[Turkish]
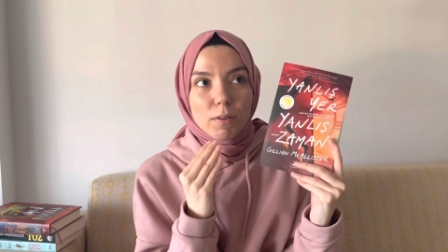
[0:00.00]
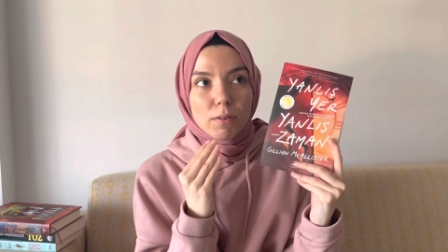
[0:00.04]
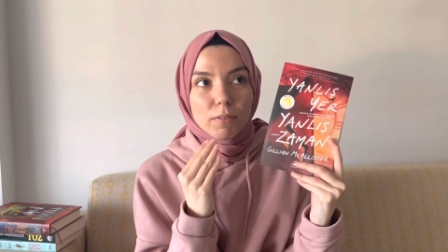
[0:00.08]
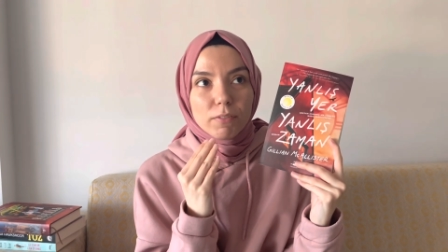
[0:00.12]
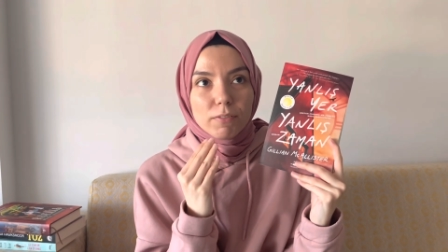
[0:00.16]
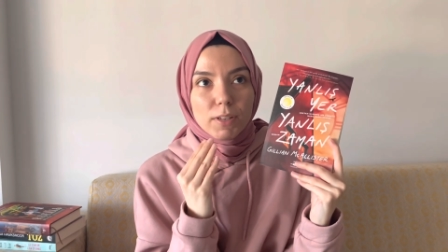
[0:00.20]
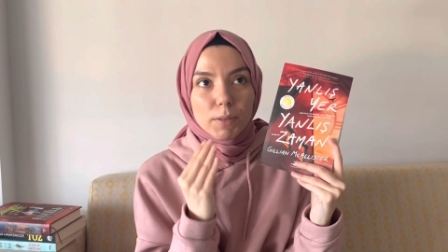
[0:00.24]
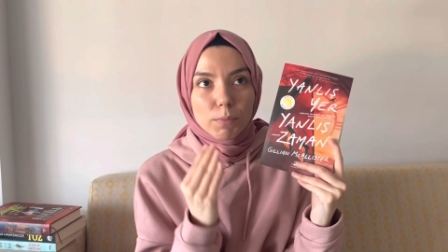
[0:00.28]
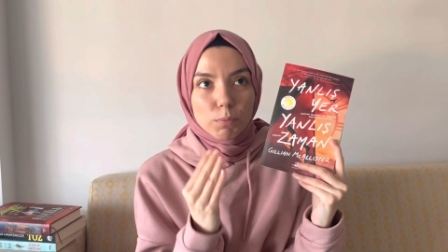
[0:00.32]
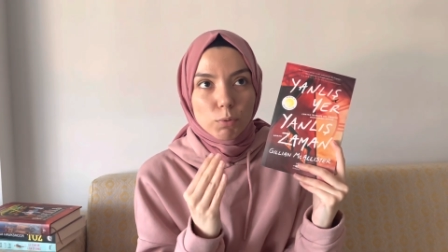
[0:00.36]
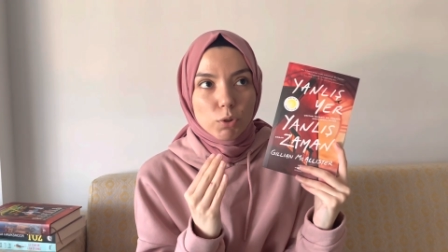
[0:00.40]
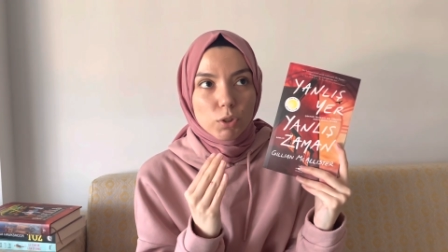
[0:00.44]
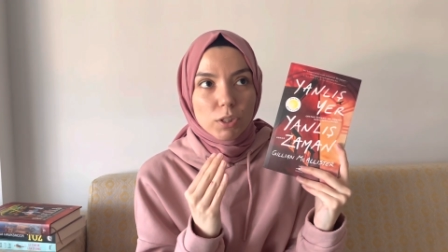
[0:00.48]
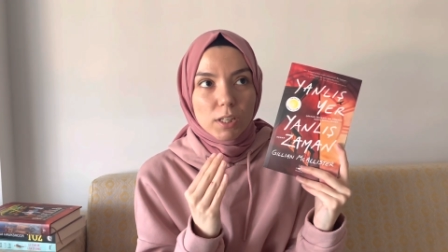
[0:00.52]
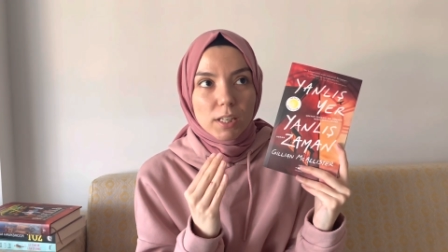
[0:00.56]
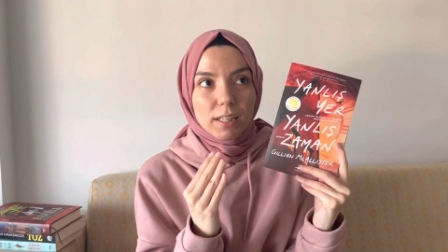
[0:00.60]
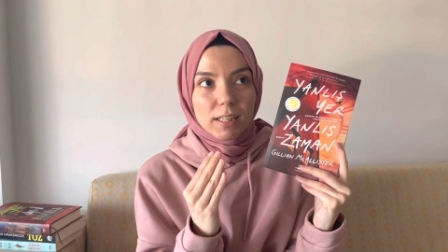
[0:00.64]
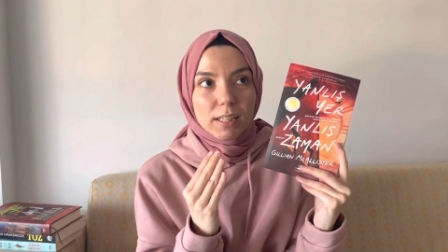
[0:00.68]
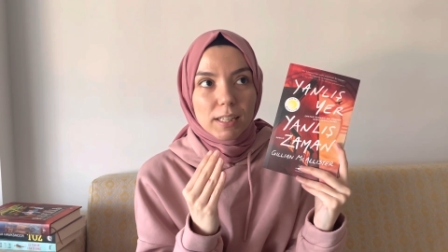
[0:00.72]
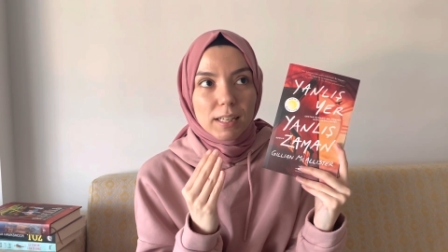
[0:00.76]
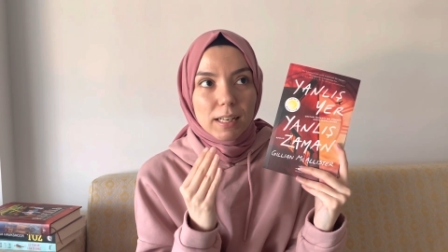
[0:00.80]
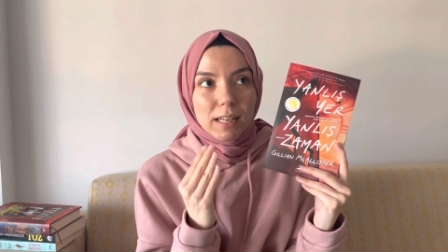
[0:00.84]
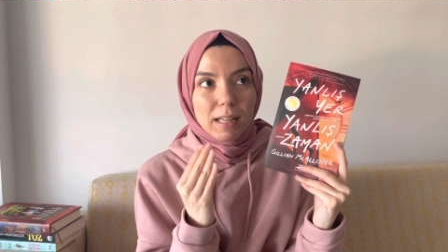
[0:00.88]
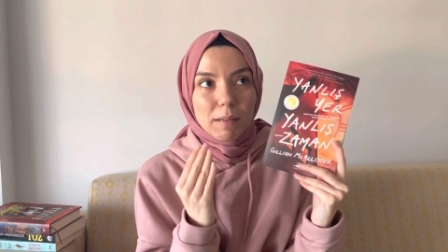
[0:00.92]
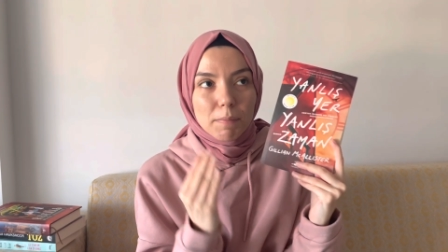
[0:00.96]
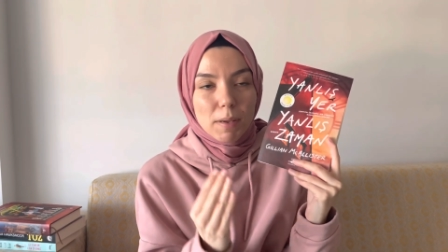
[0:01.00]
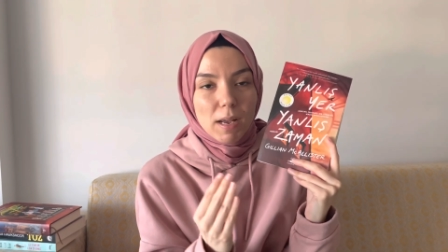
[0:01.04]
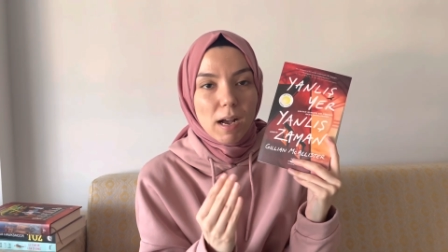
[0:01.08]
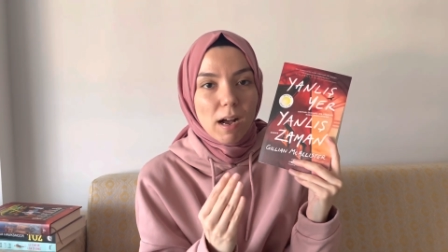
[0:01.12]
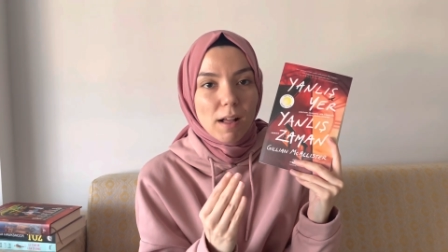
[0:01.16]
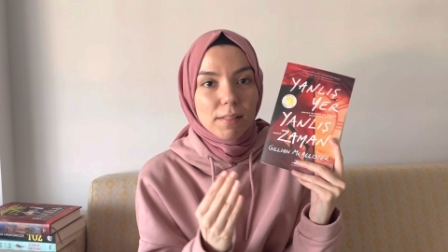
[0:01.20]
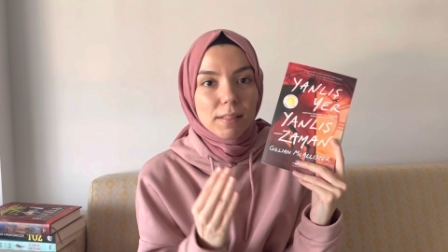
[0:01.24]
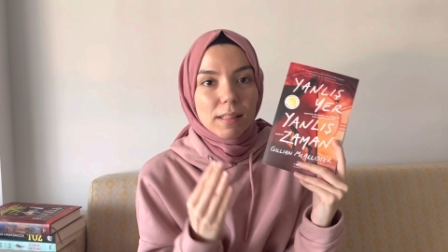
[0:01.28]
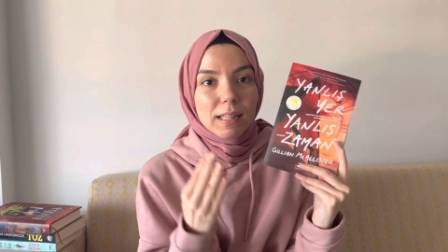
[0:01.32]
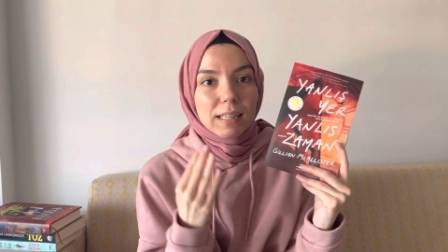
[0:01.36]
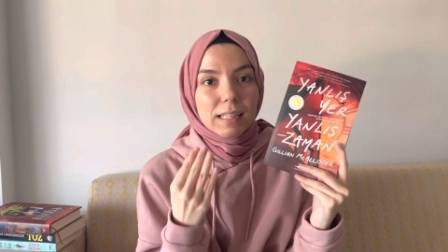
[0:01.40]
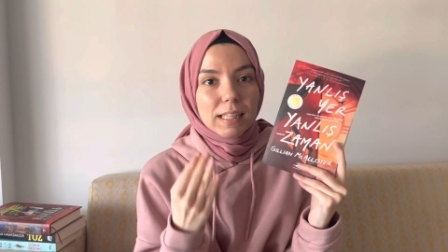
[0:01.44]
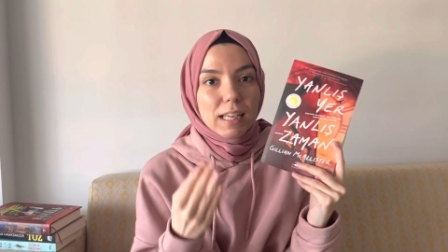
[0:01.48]
ve bu şekilde bir
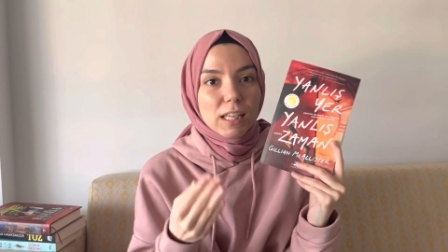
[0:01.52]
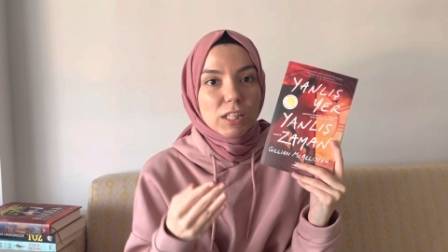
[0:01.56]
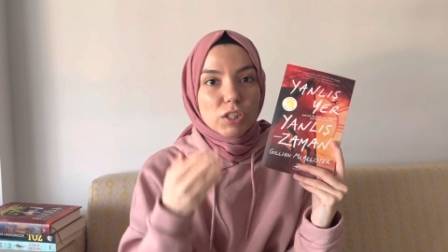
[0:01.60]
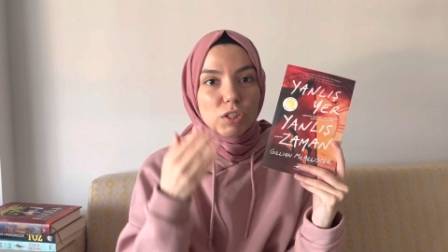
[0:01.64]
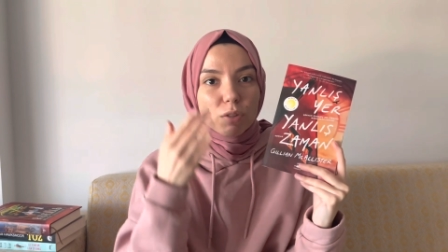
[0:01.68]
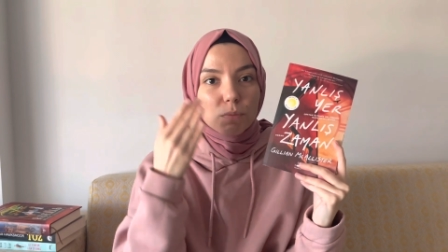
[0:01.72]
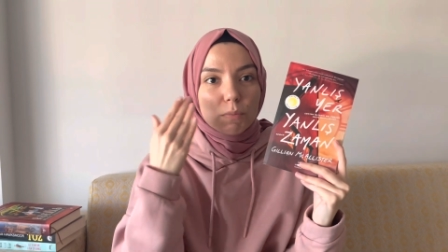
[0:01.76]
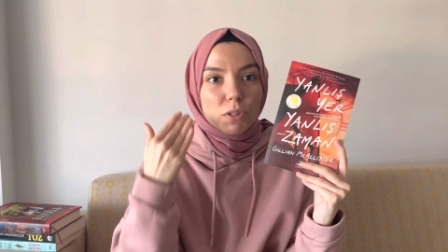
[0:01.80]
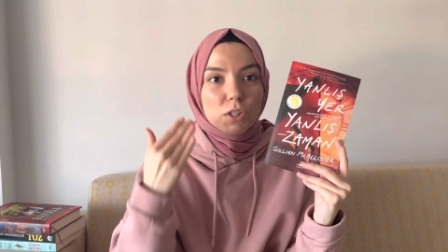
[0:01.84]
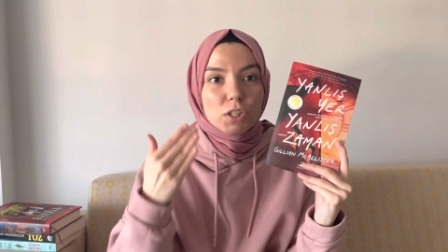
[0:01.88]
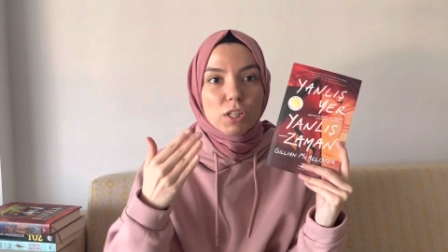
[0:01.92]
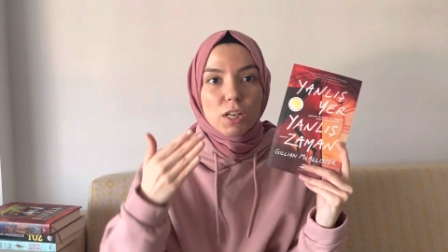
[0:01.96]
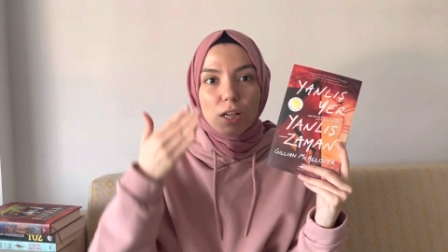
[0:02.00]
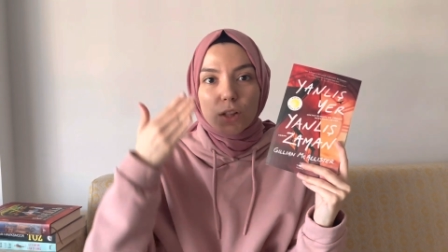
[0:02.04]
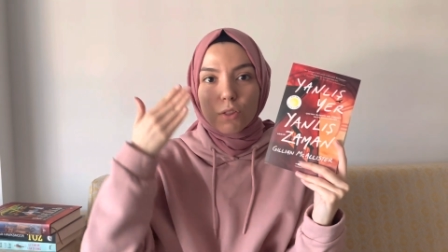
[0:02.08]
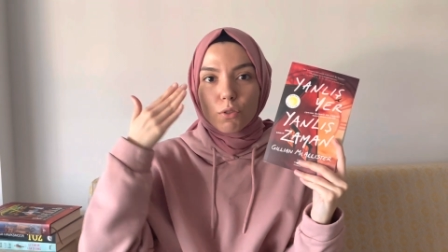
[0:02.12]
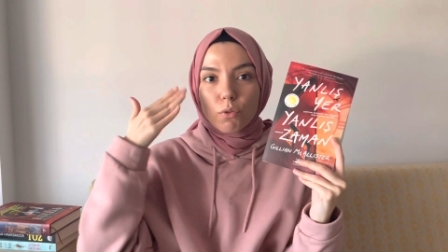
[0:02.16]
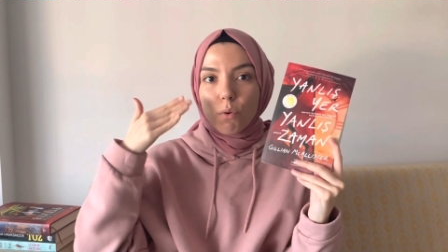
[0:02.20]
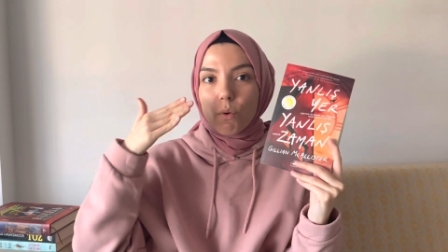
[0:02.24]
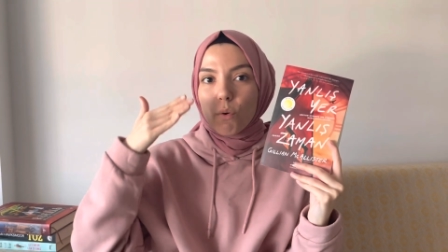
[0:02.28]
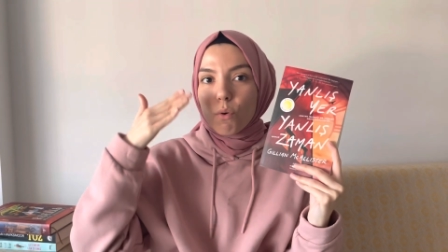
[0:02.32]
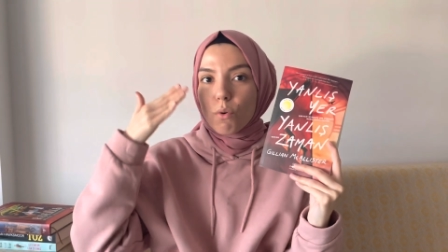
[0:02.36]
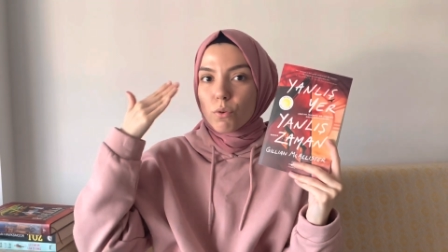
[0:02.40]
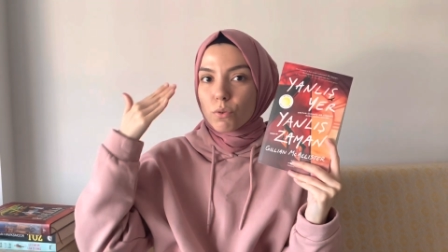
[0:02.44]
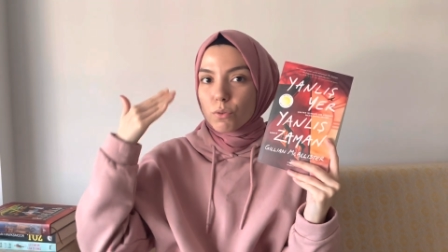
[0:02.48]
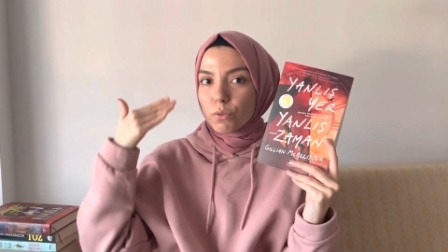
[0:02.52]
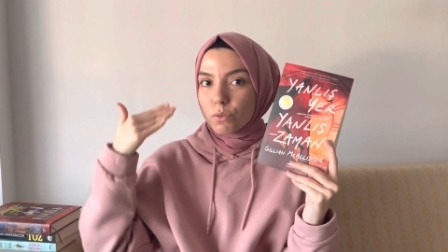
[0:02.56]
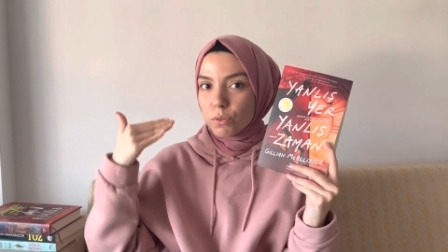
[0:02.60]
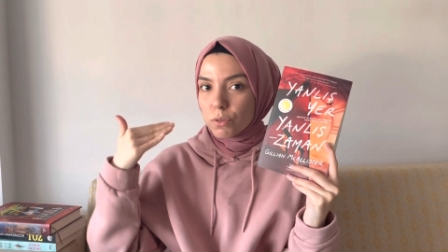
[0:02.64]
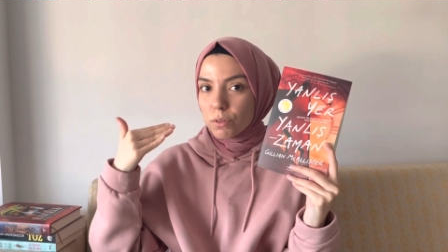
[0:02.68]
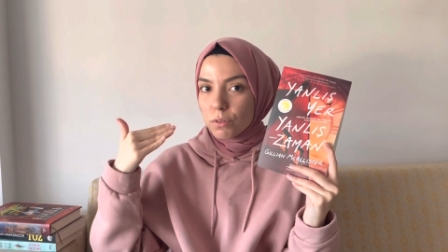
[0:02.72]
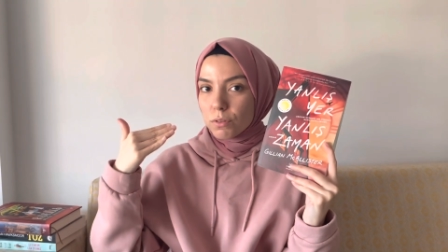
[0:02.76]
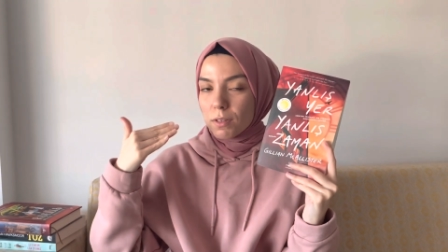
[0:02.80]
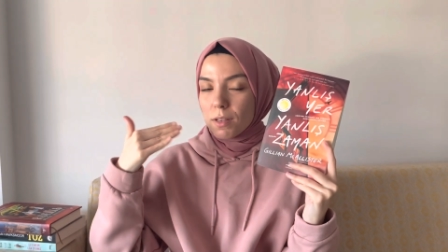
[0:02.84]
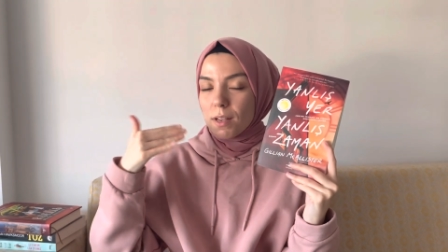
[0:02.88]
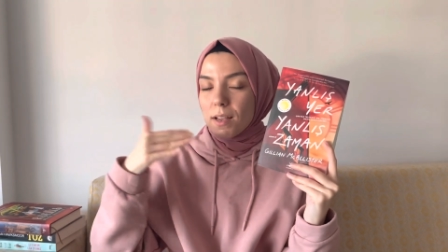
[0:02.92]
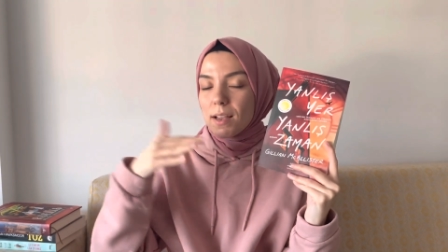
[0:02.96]
anda geçmişe doğru